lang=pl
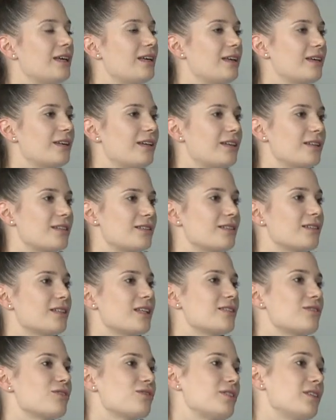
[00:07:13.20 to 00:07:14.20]
E,
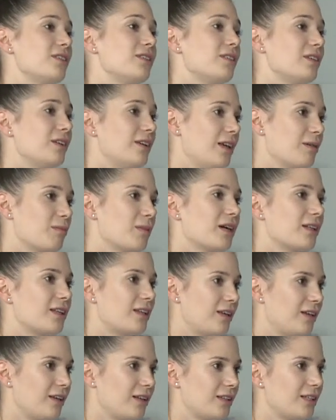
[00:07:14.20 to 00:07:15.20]
na co dzień jem
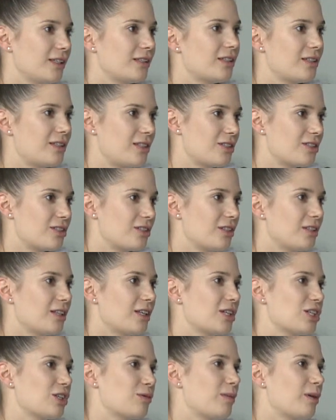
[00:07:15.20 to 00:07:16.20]
catering dietetyczny,
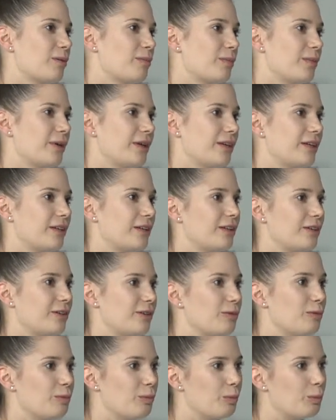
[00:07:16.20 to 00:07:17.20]
także mam e,
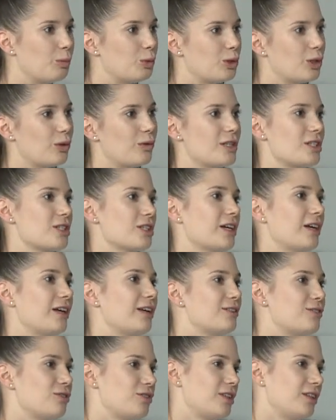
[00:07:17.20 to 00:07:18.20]

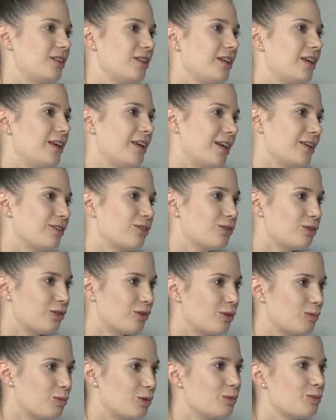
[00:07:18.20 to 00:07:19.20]
pudełeczka codziennie rano do
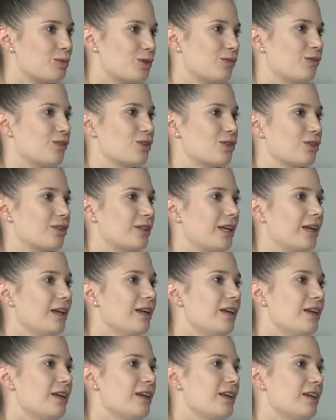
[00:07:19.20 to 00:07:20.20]
domu przywożone
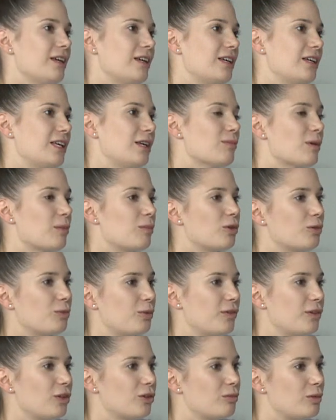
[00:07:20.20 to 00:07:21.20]
e, i mam
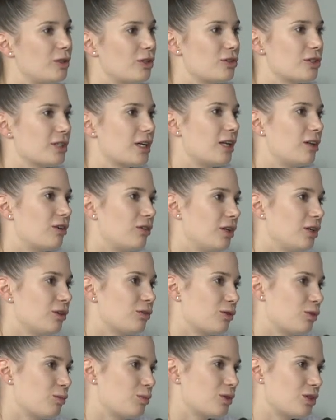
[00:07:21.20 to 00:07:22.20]
odpowiednią ilość kalorii,
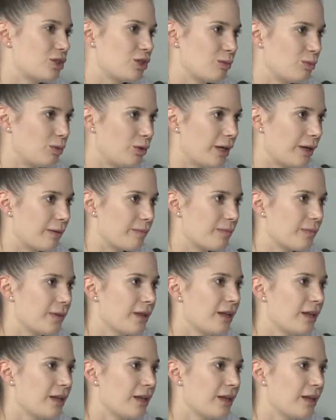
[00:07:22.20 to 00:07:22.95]
którą potrzebuję.